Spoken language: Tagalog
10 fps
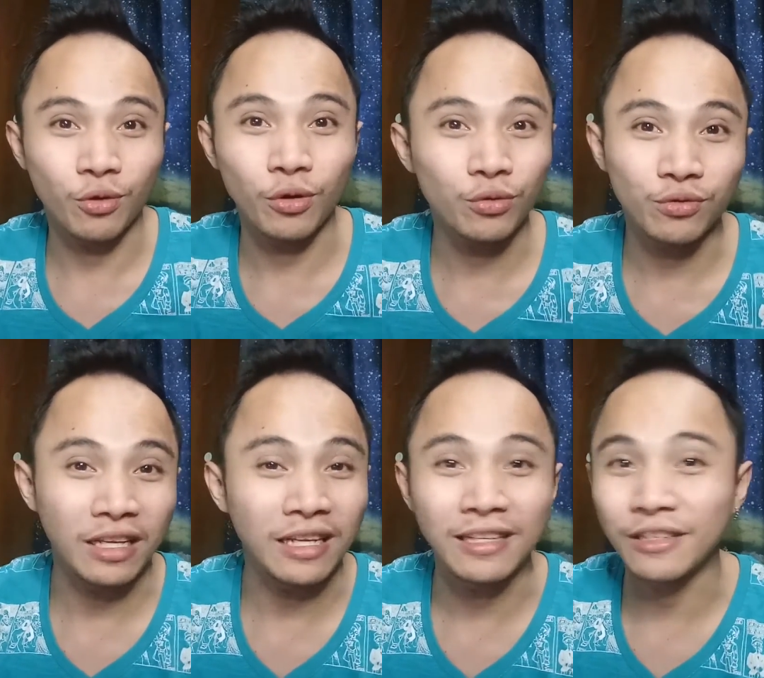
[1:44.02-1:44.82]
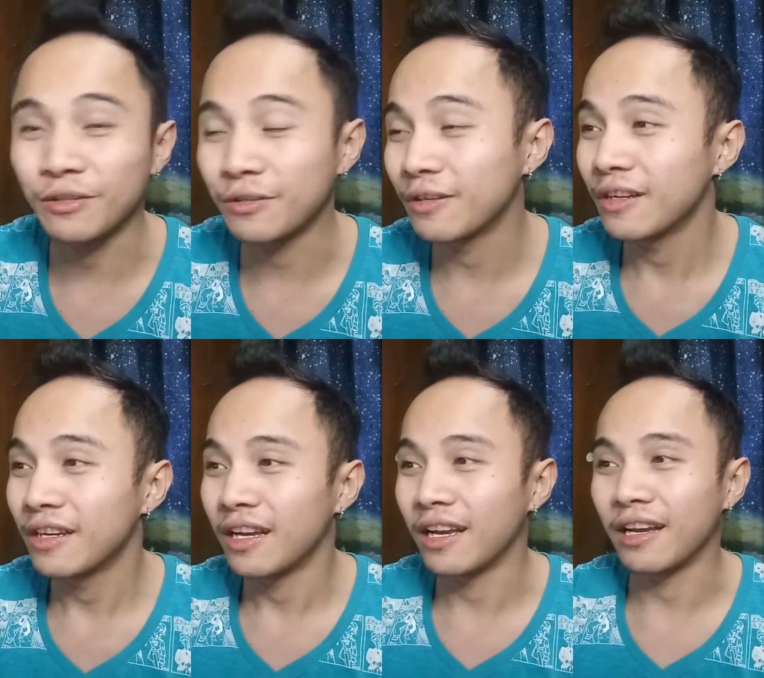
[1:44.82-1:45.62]
kung anong tingin nyo
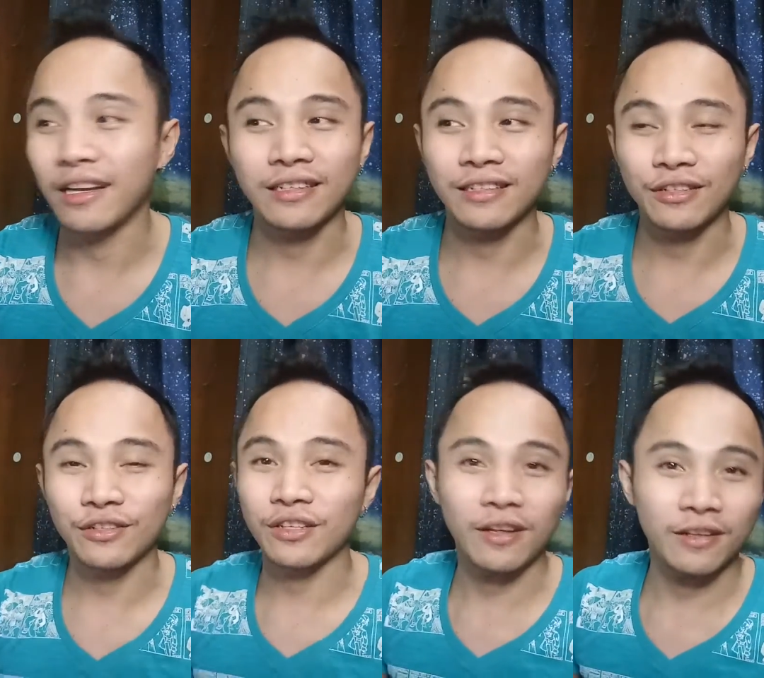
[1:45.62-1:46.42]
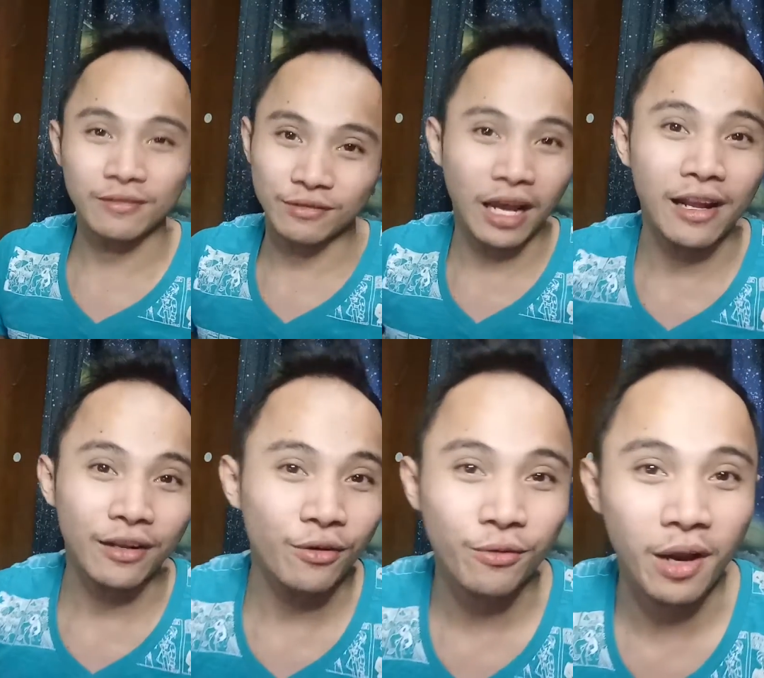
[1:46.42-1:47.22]
uh, dito sa
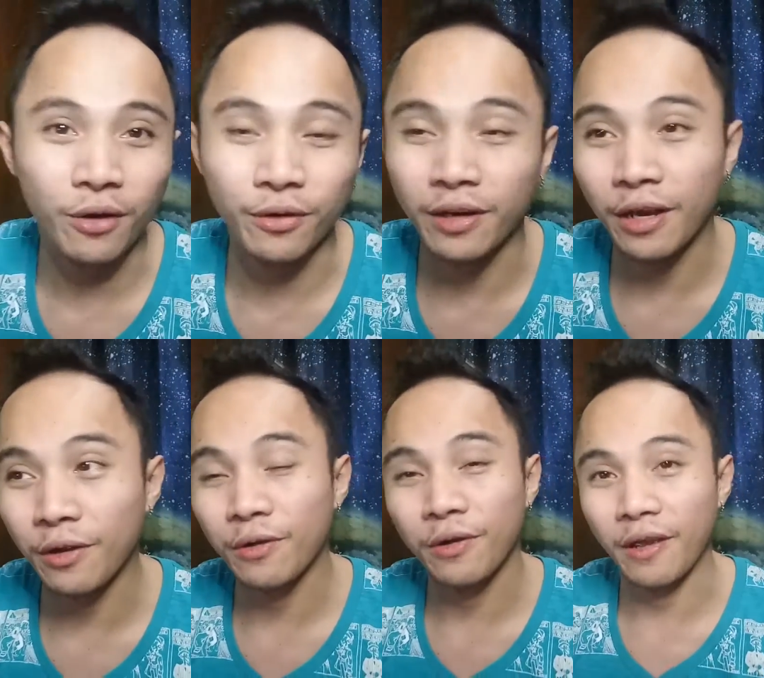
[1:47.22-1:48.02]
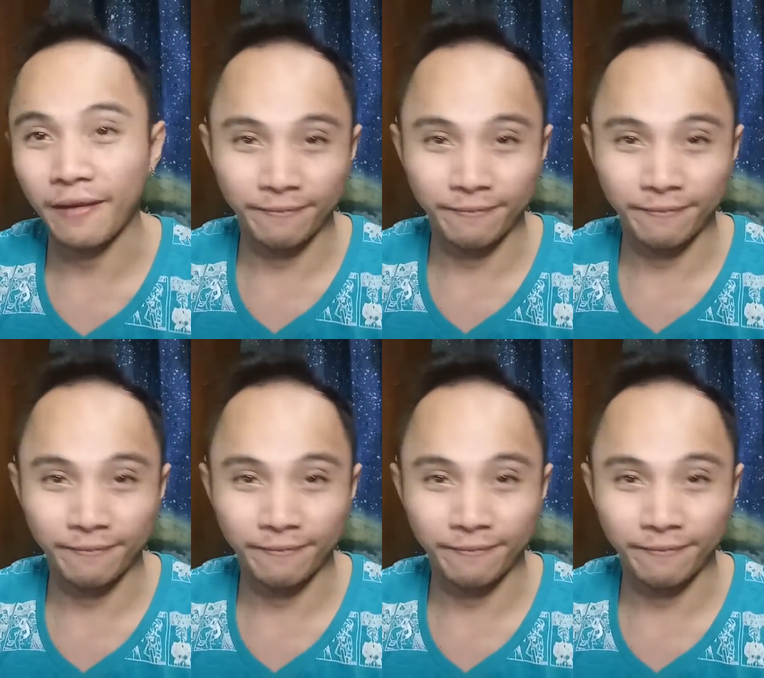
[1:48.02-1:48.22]
channel kong Ray Cordero.